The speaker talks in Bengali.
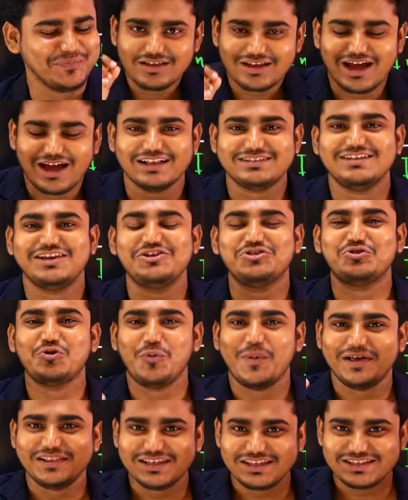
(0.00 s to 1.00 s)
কাজেই
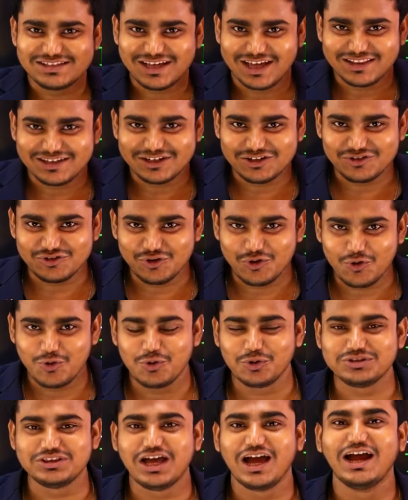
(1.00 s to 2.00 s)
তোমাদের যাদের
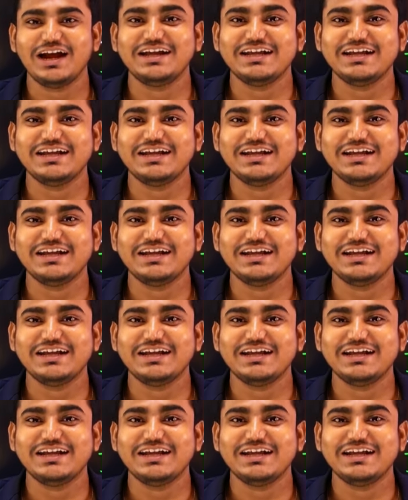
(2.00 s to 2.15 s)
যোগ্যতা